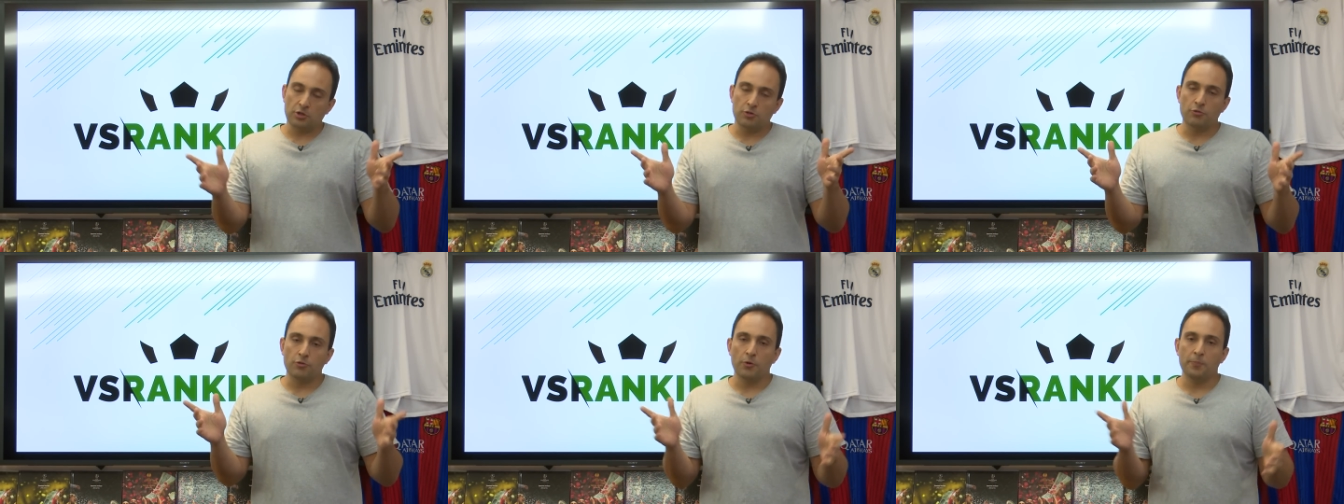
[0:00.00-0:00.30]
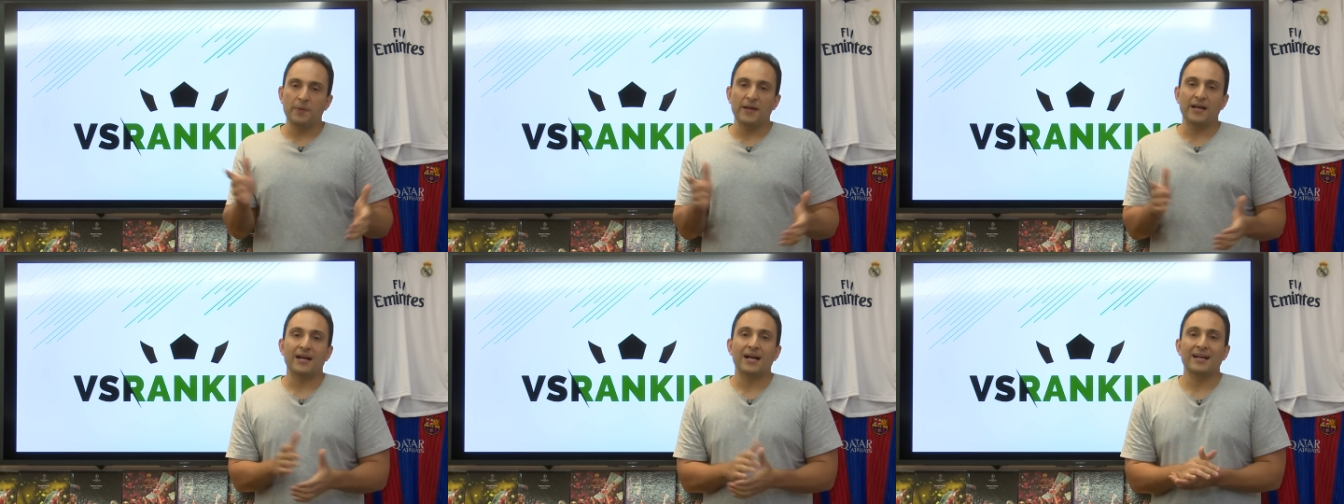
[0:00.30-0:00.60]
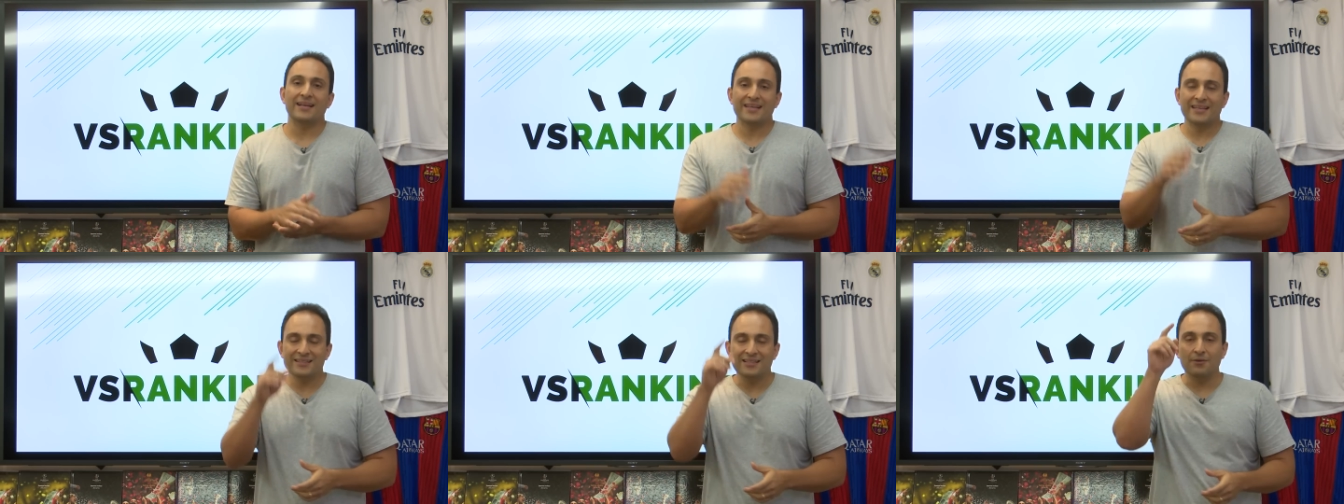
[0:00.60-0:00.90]
eu vou pegar
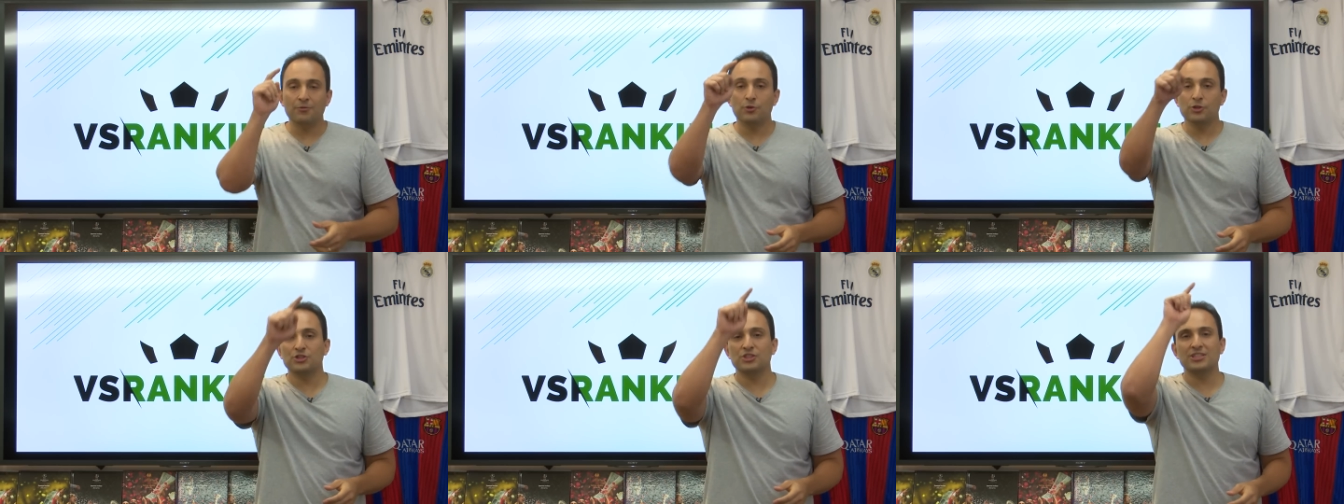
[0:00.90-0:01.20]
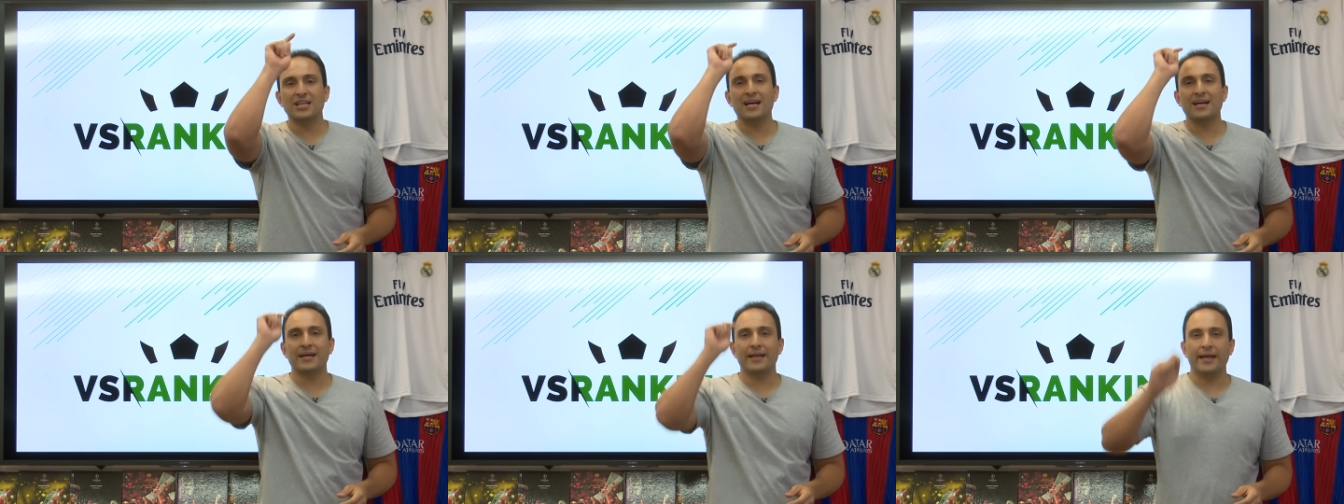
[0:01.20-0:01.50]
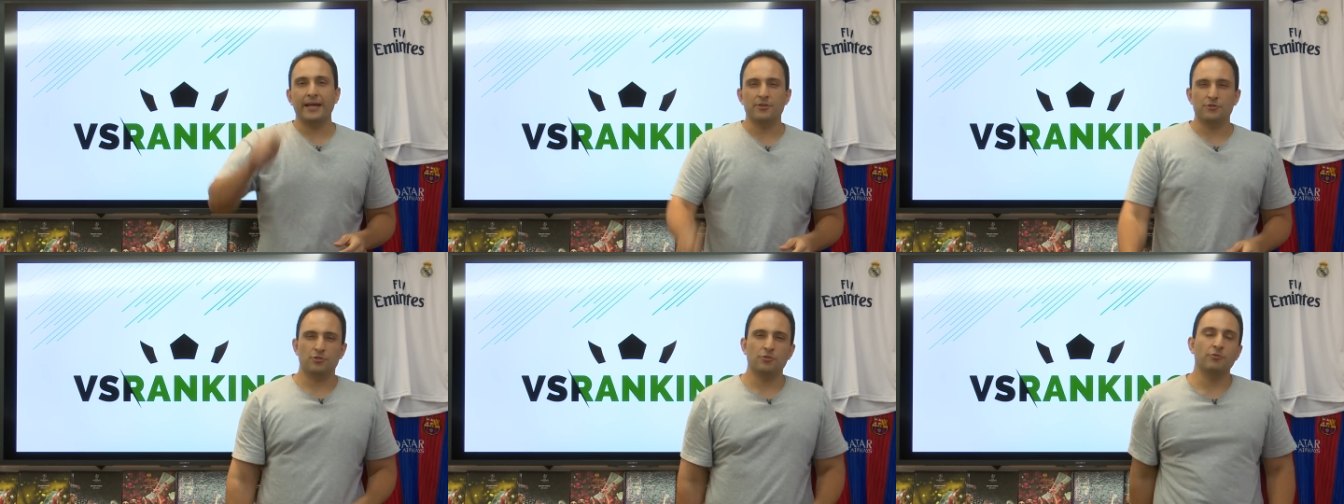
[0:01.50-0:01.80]
aqui, ainda vou te dar
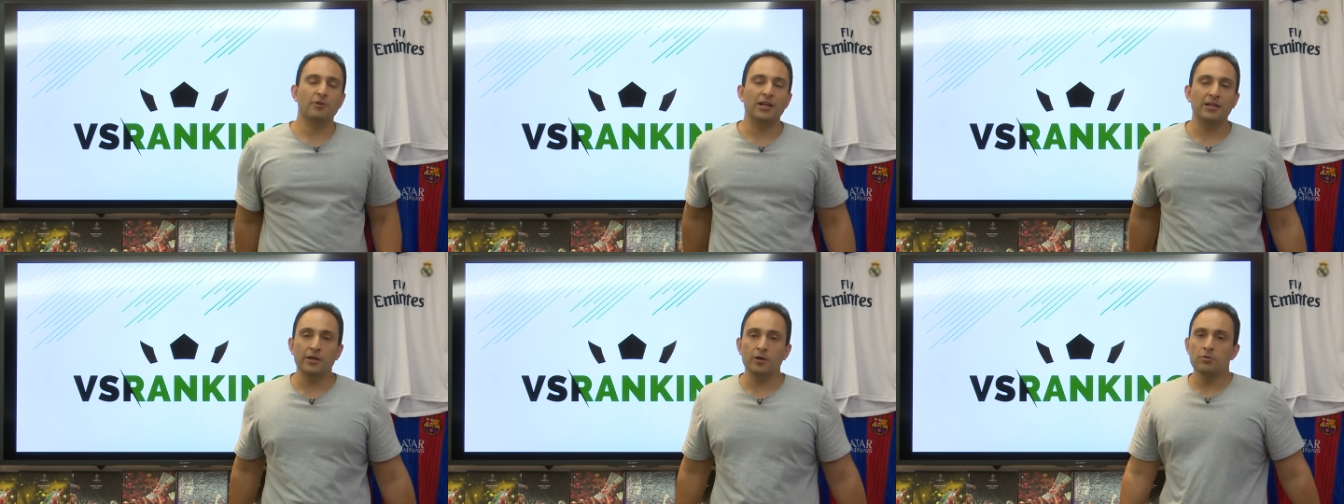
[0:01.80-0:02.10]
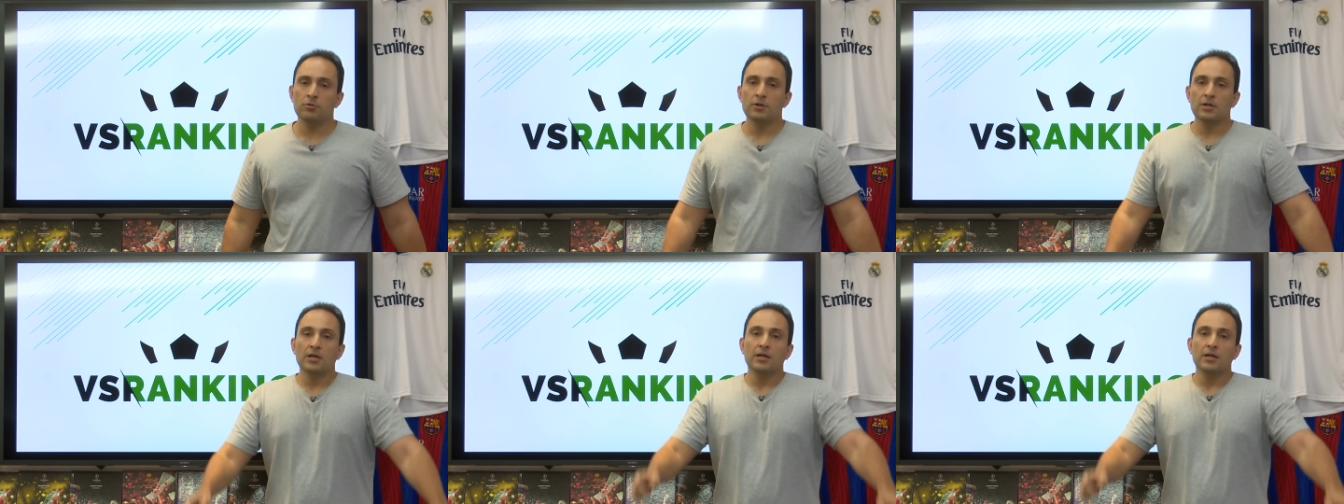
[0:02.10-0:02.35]
crédito. Valeu?